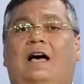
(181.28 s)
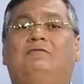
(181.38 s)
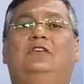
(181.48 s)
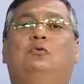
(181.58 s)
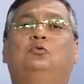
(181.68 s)

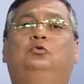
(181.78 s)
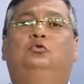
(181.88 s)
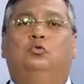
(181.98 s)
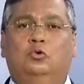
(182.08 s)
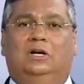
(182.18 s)

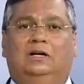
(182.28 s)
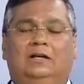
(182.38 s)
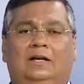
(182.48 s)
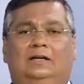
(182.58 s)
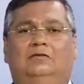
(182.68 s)
Avicultura,
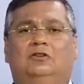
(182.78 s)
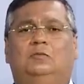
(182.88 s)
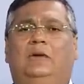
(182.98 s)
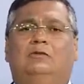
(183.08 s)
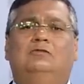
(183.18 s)

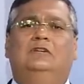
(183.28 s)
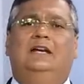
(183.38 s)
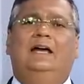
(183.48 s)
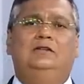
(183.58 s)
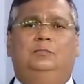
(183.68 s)
investimento de
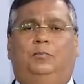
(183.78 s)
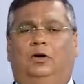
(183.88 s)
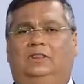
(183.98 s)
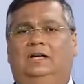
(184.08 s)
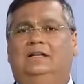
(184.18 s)
grande
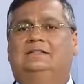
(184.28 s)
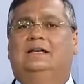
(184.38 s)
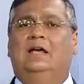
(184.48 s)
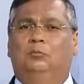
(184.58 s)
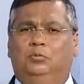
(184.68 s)
importância,
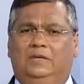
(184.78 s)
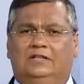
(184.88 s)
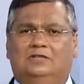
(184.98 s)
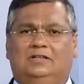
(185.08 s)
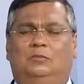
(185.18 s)

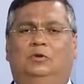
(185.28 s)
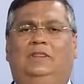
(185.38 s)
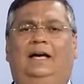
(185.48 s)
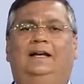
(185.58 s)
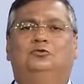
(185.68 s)
política
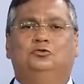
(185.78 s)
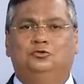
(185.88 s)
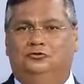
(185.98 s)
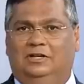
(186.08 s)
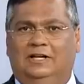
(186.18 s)
tributária
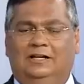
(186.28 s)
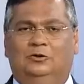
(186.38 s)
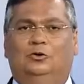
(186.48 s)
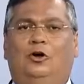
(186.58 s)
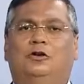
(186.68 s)
justa
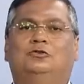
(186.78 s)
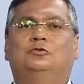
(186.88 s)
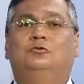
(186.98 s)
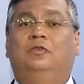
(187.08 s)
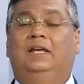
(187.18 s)
no nosso
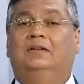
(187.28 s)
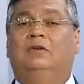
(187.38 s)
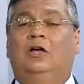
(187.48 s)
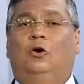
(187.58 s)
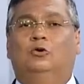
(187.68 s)
governo.
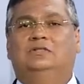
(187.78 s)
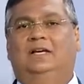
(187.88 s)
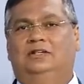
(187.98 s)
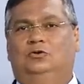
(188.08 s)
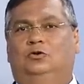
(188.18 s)
Ou
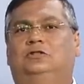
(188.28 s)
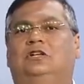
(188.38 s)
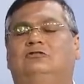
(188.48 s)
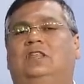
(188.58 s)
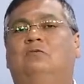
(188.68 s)
seja, hoje a
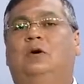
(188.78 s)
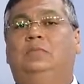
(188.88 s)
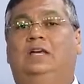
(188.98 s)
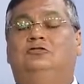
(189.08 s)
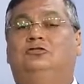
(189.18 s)
gente tem um
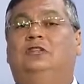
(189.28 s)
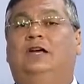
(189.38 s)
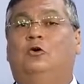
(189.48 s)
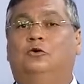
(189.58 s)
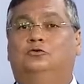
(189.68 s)
ambiente de
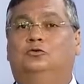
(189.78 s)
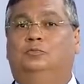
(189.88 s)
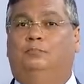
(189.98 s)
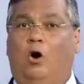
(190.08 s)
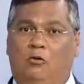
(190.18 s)
negócios
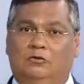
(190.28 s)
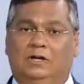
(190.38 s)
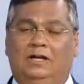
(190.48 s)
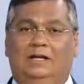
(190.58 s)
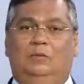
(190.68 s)
bom
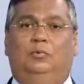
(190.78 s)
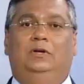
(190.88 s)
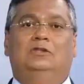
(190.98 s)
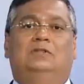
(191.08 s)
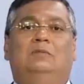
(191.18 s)
e por
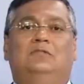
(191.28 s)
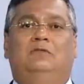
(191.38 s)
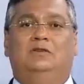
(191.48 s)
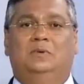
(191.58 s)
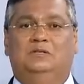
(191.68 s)
isso temos
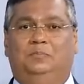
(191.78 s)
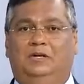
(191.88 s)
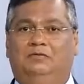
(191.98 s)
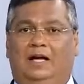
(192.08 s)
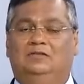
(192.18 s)
investimentos
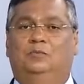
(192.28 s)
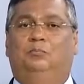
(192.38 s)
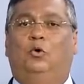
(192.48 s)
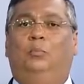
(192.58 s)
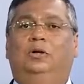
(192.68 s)
privados e
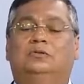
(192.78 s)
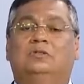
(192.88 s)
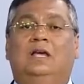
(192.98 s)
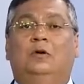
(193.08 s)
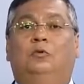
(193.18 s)
públicos,
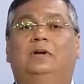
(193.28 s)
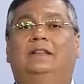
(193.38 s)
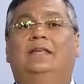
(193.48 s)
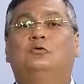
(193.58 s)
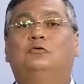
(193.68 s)
porque
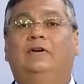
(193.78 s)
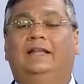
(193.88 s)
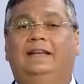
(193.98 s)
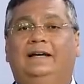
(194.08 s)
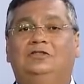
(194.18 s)
tem um
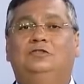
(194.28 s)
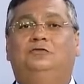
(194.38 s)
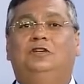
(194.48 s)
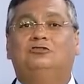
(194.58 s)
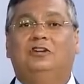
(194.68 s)
governante
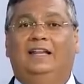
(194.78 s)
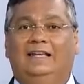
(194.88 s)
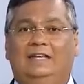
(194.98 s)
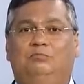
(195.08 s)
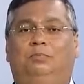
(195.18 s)
ficha
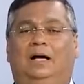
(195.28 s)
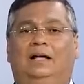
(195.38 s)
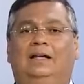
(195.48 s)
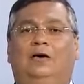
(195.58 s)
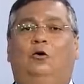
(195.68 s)
limpa,
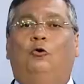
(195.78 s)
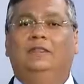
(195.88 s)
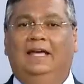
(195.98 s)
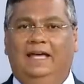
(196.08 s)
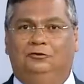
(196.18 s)

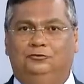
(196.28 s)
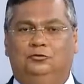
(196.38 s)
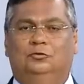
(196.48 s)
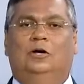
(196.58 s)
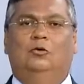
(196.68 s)

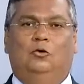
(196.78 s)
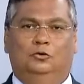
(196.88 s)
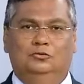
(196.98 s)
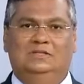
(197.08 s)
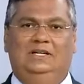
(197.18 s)
honesto,
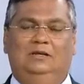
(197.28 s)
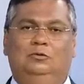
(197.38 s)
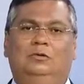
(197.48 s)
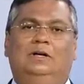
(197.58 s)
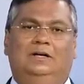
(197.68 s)

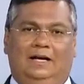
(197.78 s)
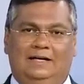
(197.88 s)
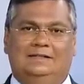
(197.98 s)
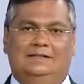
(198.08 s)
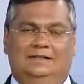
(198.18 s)
conduzindo,
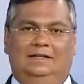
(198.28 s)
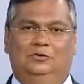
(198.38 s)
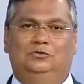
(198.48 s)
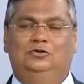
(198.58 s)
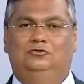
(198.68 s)
graças a
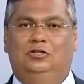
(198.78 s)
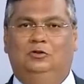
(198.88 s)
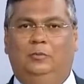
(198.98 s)
Deus, o destino do